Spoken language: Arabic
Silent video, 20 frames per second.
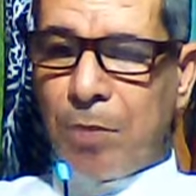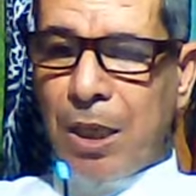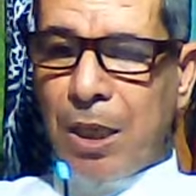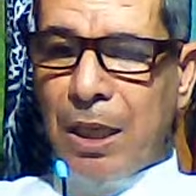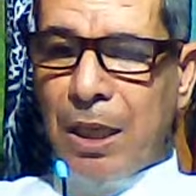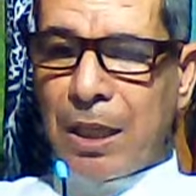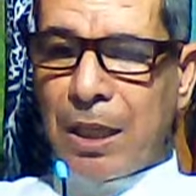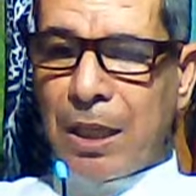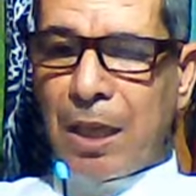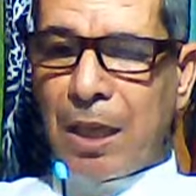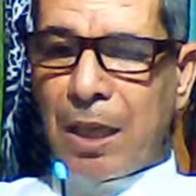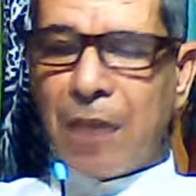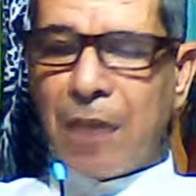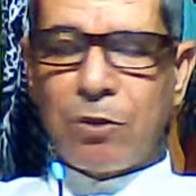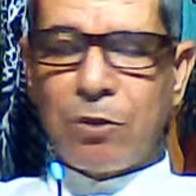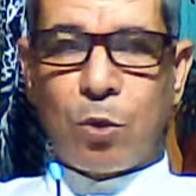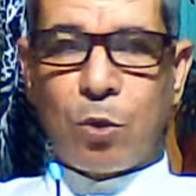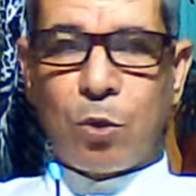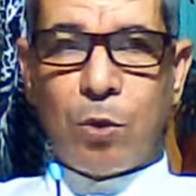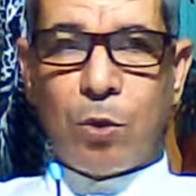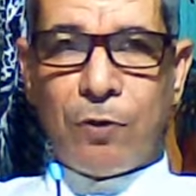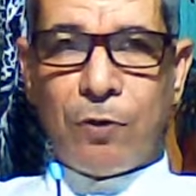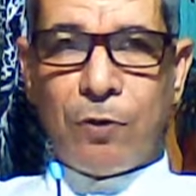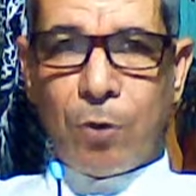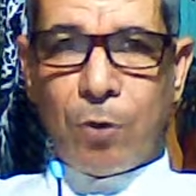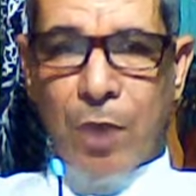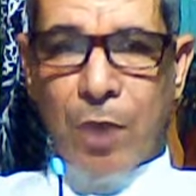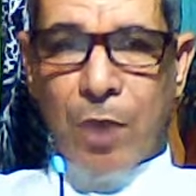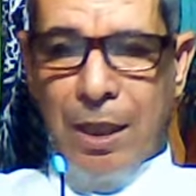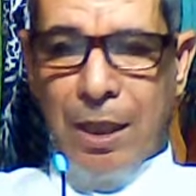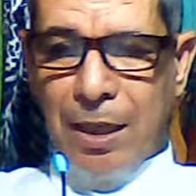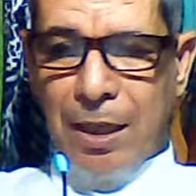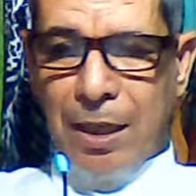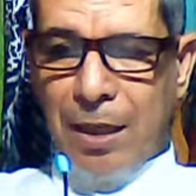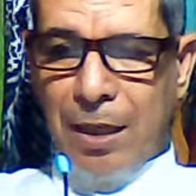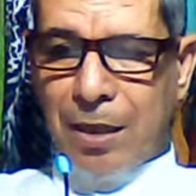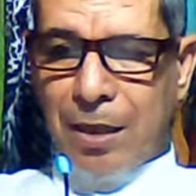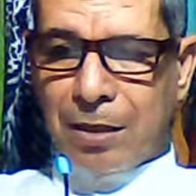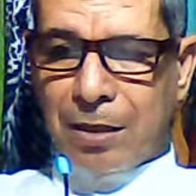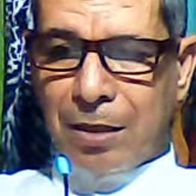هي الظروف
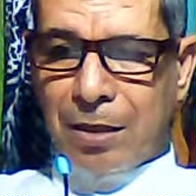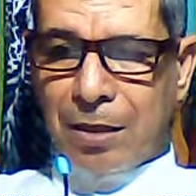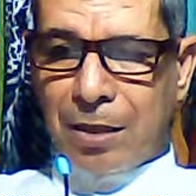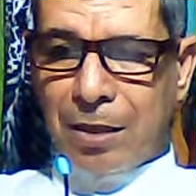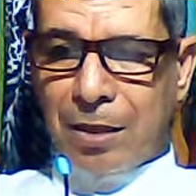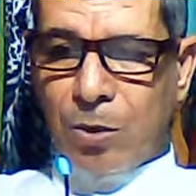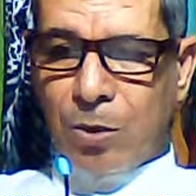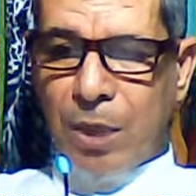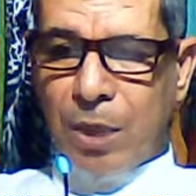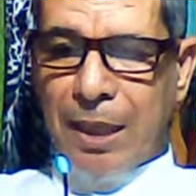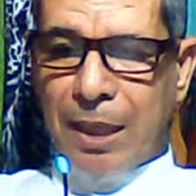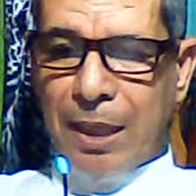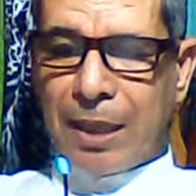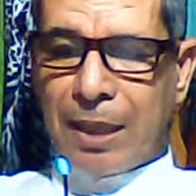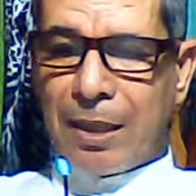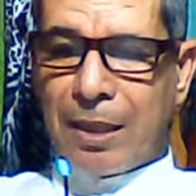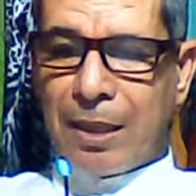والأقدار ولكن